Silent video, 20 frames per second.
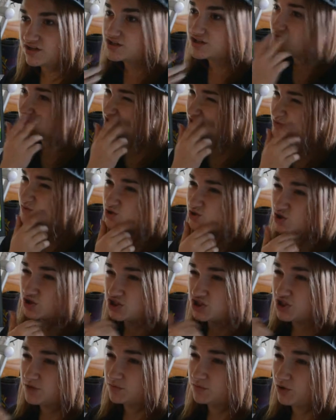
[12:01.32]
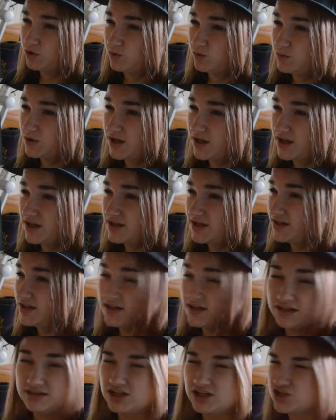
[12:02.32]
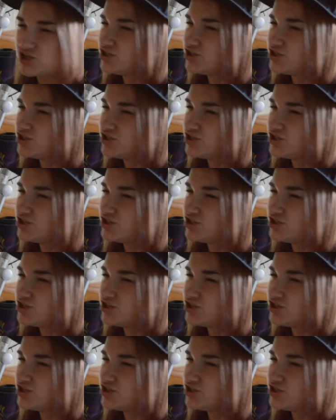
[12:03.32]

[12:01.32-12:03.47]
за 800 с чем-то рублей, или даже